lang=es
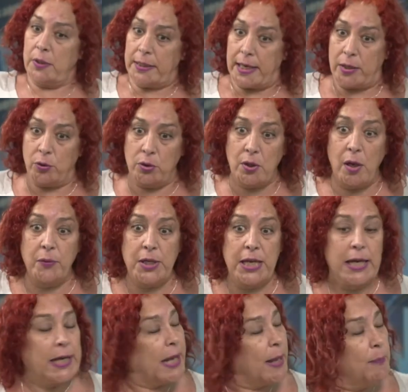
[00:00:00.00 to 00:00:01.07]
que yo
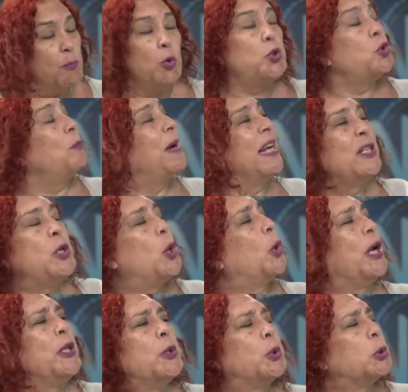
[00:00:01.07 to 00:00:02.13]
sabía que es mucho más lo
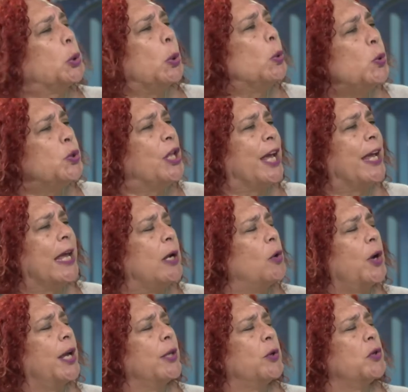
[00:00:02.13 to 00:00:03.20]
que nos une que lo
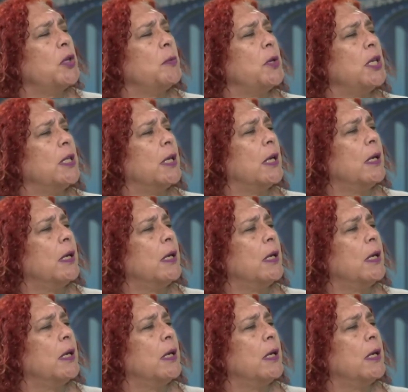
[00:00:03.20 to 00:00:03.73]
que nos divide.